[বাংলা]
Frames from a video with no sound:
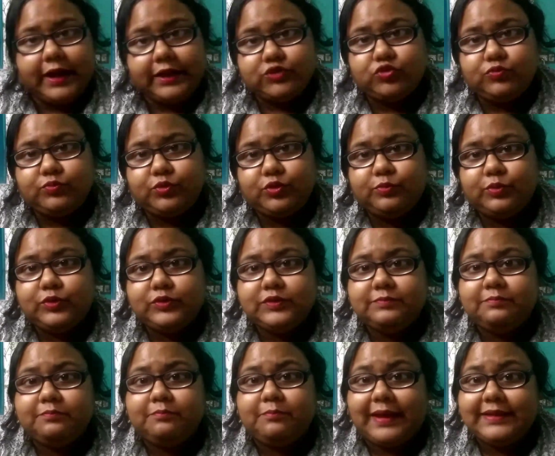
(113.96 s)
আরেকজন বলবো
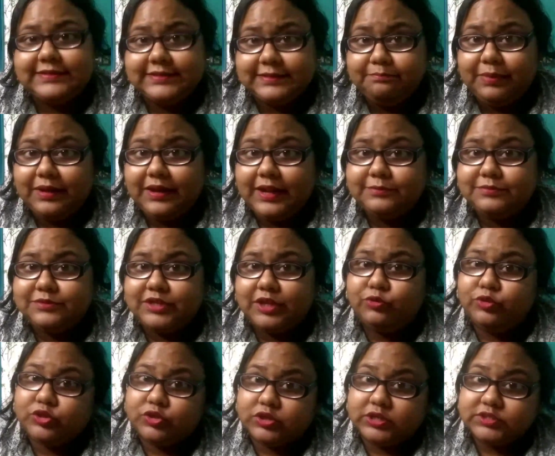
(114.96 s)
মাই সিম্পল লাইফস্টাইল
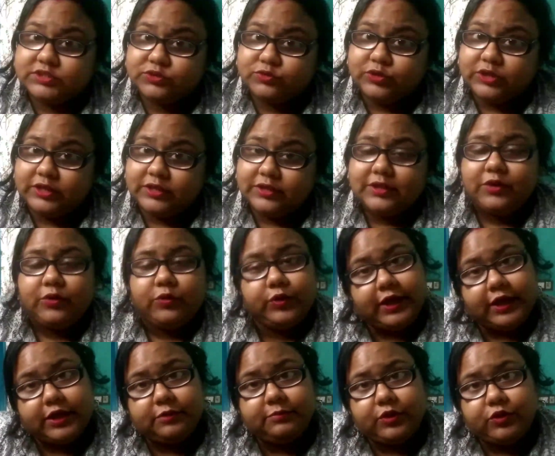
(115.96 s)
উইথ কস্তুরি ওই
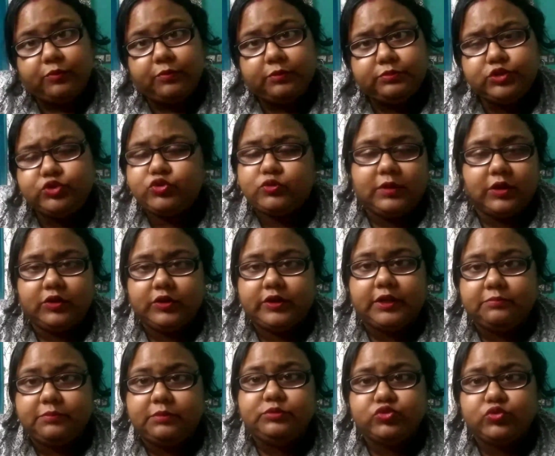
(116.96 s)
কাকিমাকে আমার ভীষণ ভালো লাগে
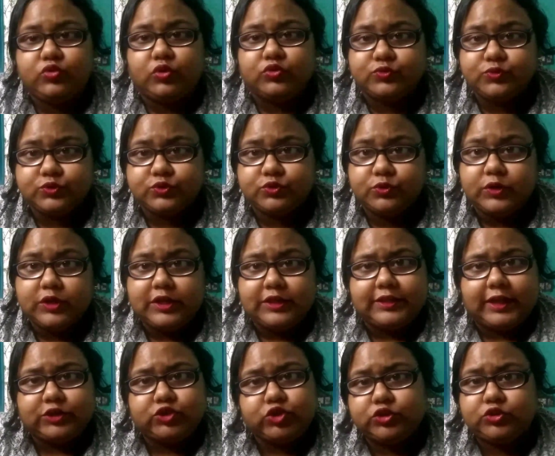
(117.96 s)
কাকিমা ভীষণ অসুস্থ
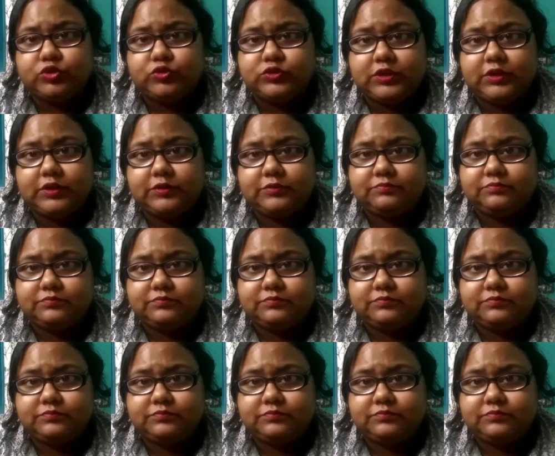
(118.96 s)
তা সত্ত্বেও যে